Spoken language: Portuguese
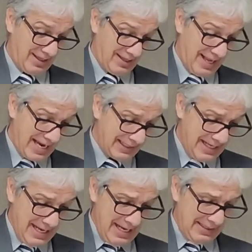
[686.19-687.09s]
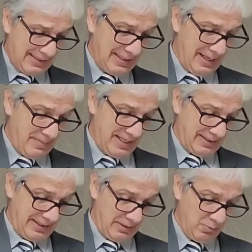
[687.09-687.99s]
da terra se
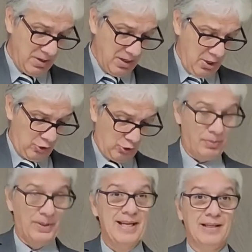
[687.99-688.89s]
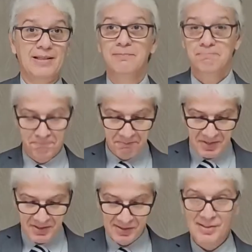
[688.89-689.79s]
lamentarão sobre ele.
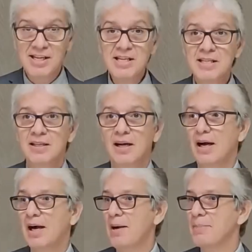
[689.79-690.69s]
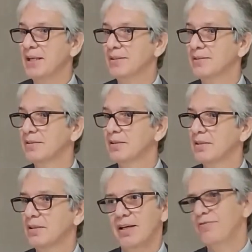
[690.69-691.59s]
Sim, amém.
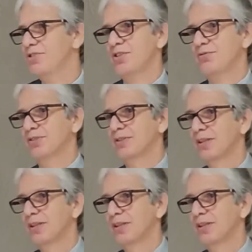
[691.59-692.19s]
É visível.